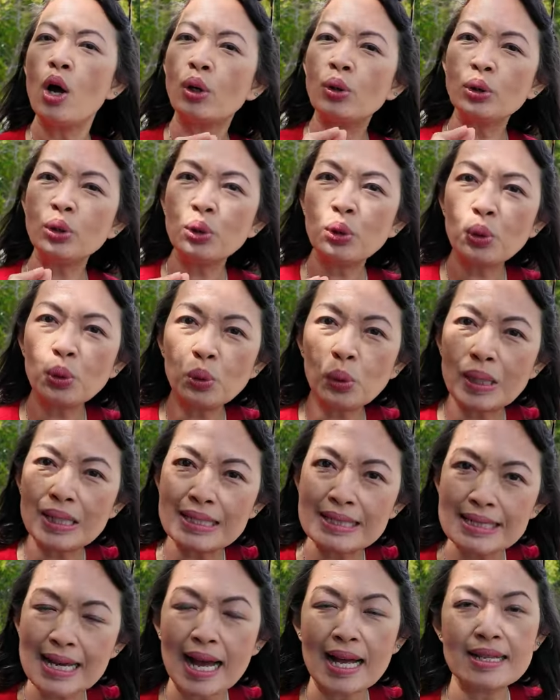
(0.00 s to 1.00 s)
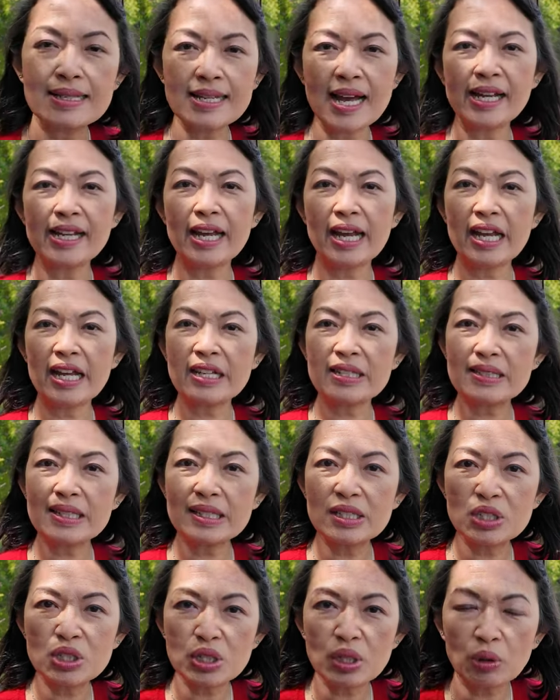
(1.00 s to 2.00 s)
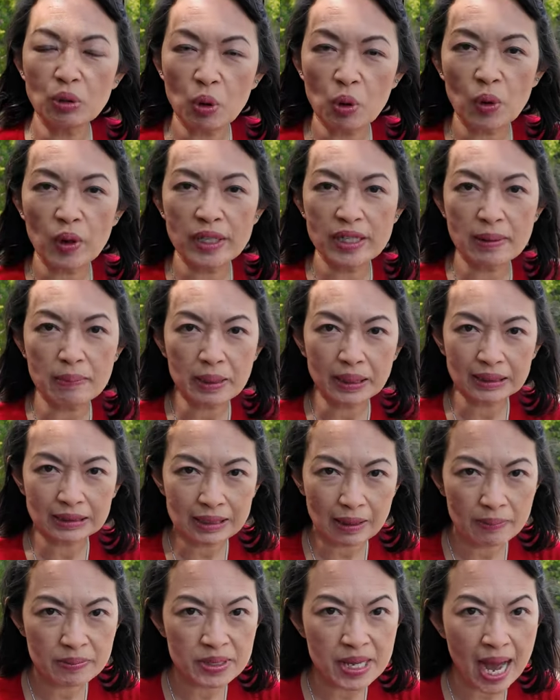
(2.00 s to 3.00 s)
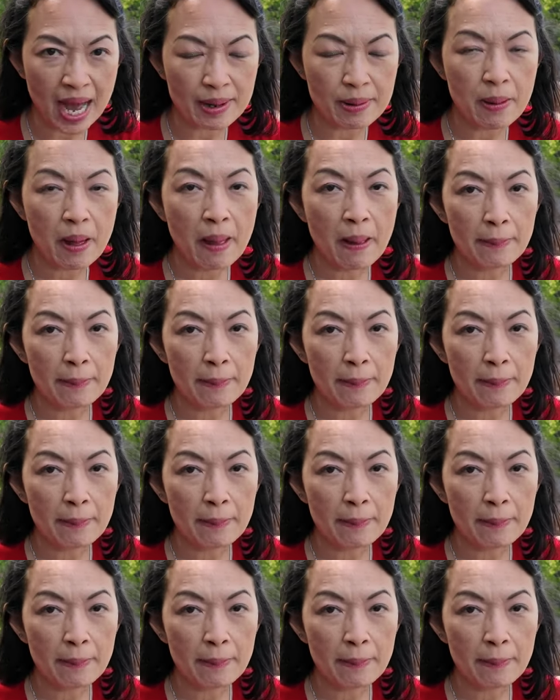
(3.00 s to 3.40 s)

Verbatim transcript: คุณควรจะใช้ essential oil น้ำมันกำยาน